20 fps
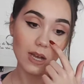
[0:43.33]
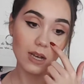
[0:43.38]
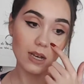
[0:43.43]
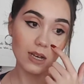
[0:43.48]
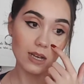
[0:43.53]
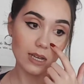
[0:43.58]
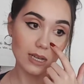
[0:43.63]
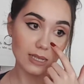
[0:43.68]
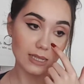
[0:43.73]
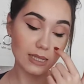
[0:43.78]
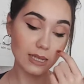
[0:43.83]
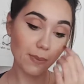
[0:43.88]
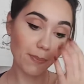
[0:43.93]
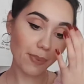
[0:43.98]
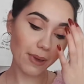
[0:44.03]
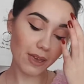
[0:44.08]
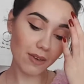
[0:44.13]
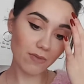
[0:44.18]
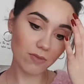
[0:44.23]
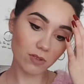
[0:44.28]
eh,
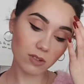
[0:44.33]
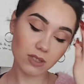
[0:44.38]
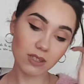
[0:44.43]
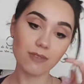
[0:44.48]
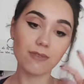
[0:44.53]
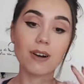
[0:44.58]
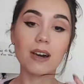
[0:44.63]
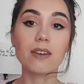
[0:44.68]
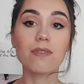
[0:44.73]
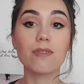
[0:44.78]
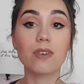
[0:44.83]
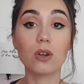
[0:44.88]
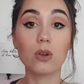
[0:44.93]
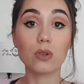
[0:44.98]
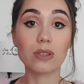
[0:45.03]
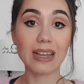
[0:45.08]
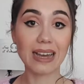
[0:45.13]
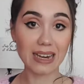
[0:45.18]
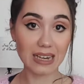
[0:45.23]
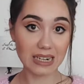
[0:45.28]
sapevo di farvelo
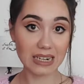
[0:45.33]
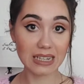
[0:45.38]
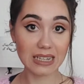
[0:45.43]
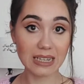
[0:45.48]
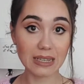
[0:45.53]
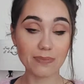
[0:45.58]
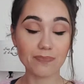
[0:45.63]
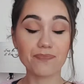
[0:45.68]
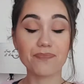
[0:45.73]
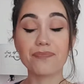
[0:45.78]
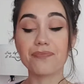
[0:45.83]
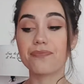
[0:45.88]
tardi.